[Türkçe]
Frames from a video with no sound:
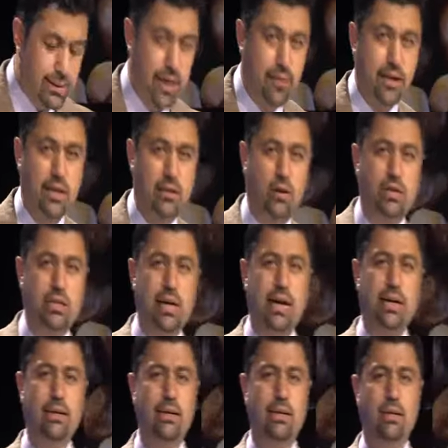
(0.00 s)
sevgili
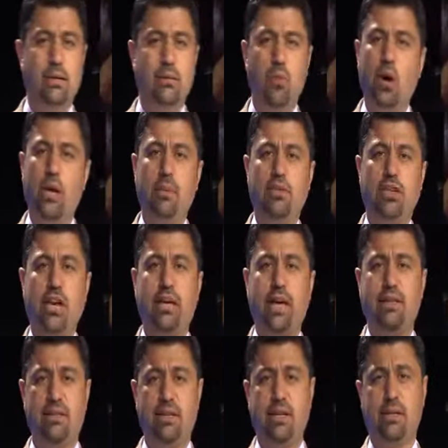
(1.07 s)
dostlar böyle bir şey
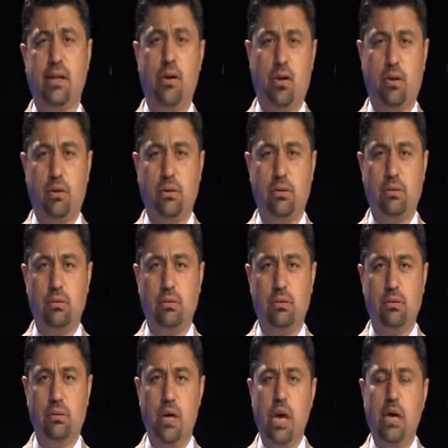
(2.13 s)
kesinlikle yok.
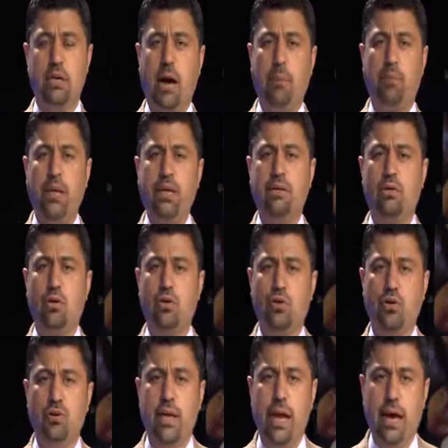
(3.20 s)
Rabbin
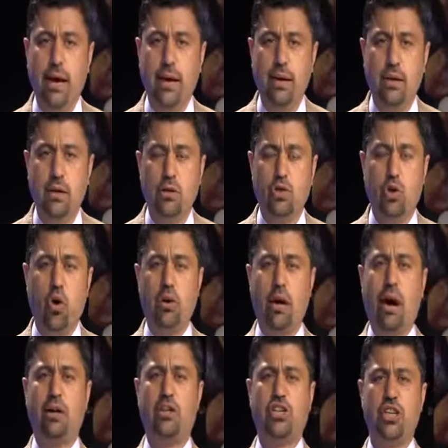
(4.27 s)
sözünde çok
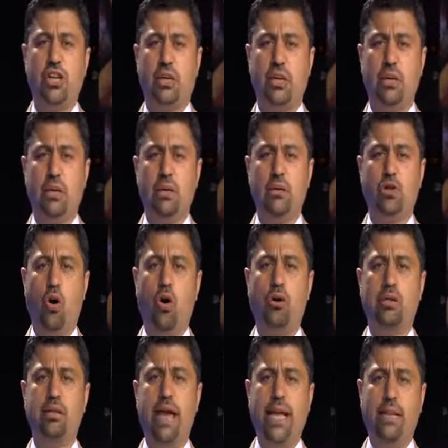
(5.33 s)
açık,
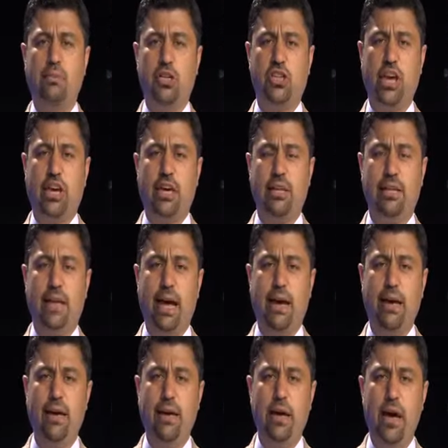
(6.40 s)
çok net bir
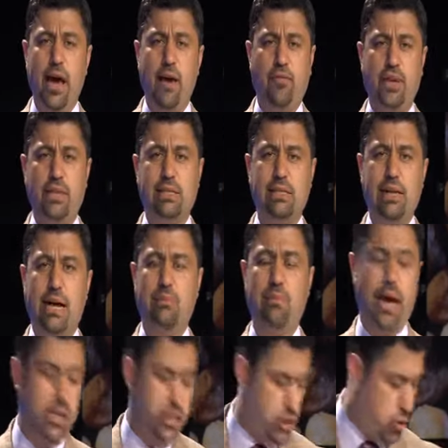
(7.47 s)
şekilde Efesler
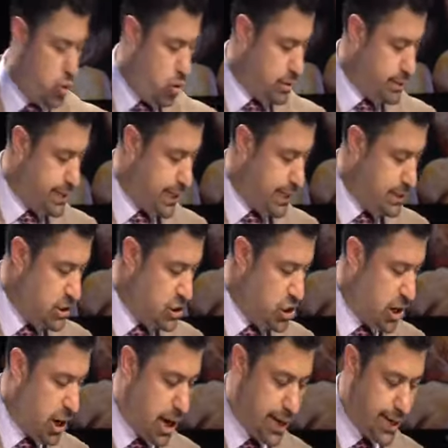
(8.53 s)
5 18.
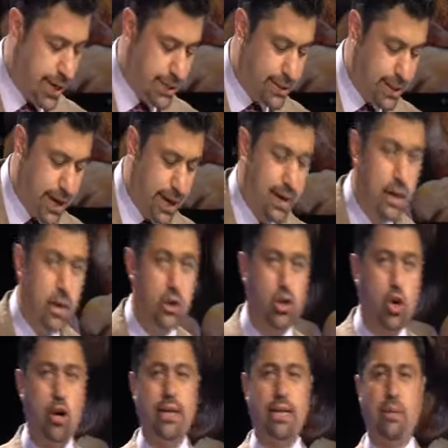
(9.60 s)
ayette
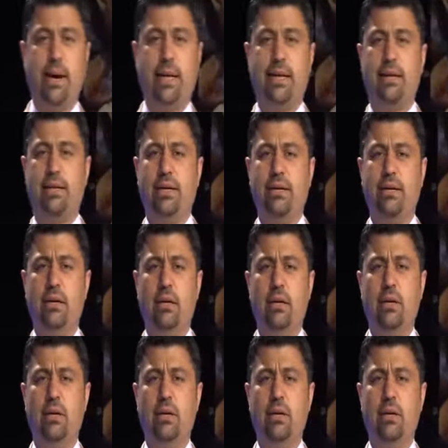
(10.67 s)
şöyle demektedir.